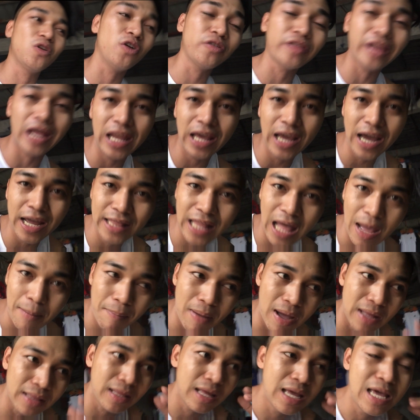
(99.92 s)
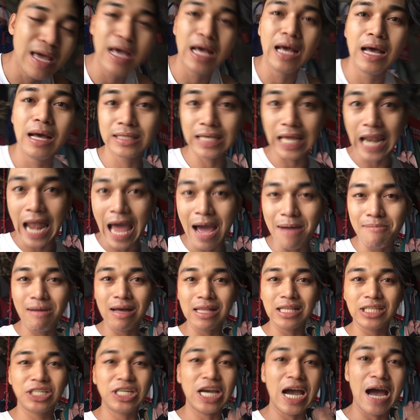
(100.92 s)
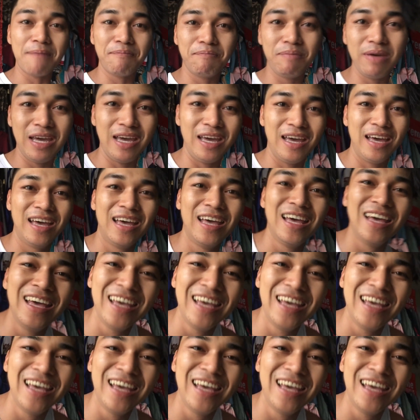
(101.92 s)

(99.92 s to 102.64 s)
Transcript: Totally nga dapat Salamat Shopee.